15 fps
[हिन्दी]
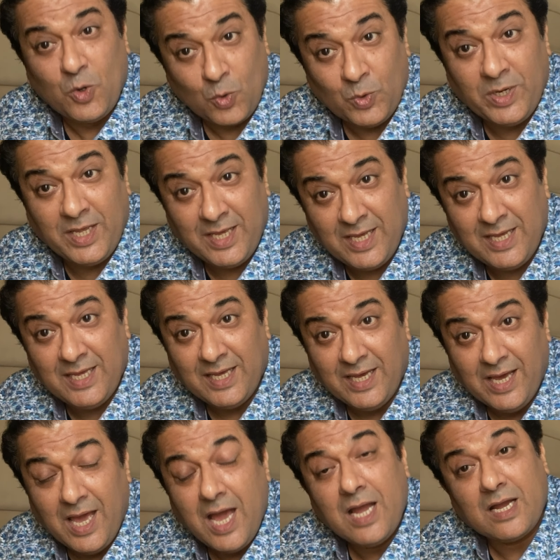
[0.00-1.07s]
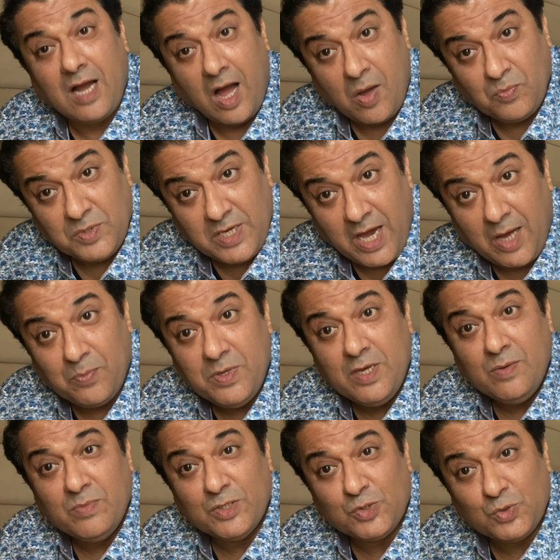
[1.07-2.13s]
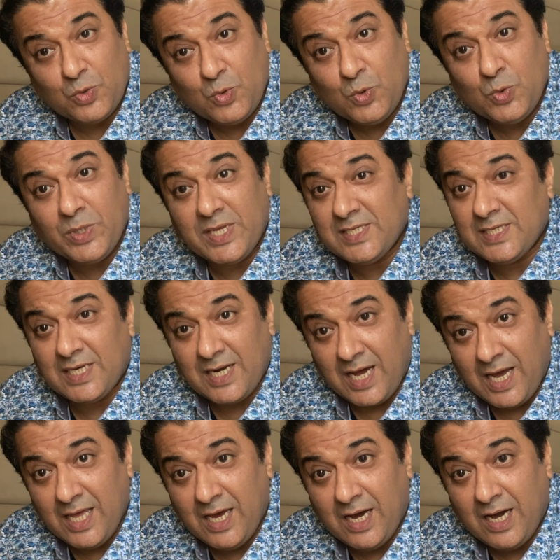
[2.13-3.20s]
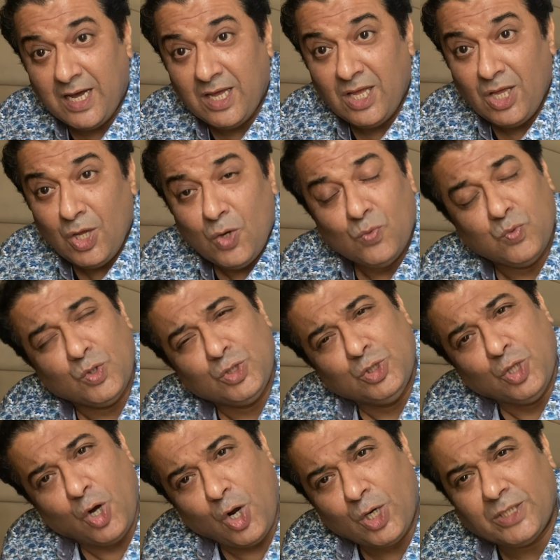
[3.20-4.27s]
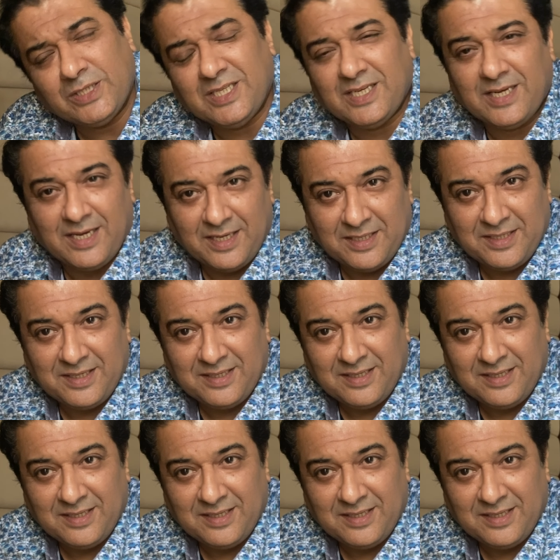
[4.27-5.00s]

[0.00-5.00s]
उन्हें कामयाबी में सुकून नज़र आया वो दौड़ते गए